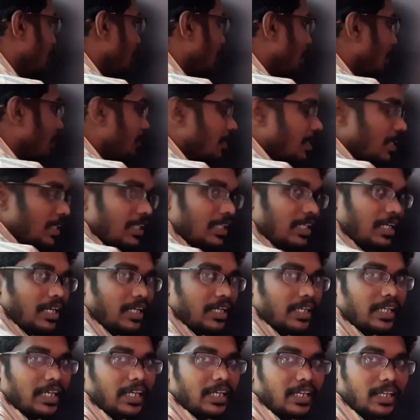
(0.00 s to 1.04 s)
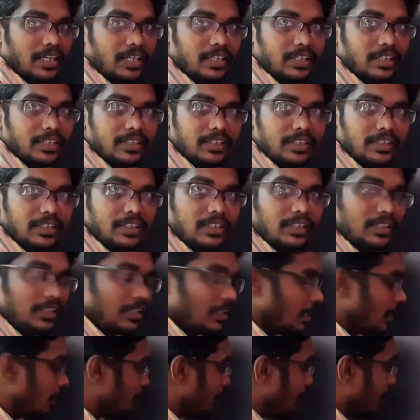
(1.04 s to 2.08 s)
உள்ளே வர்றதுக்காக கேட்குறேன்
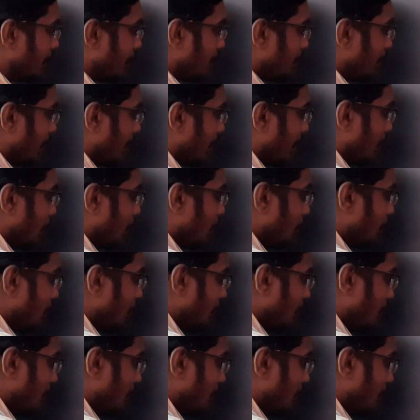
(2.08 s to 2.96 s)
அப்போ இங்கே பாருங்கள் ரூட்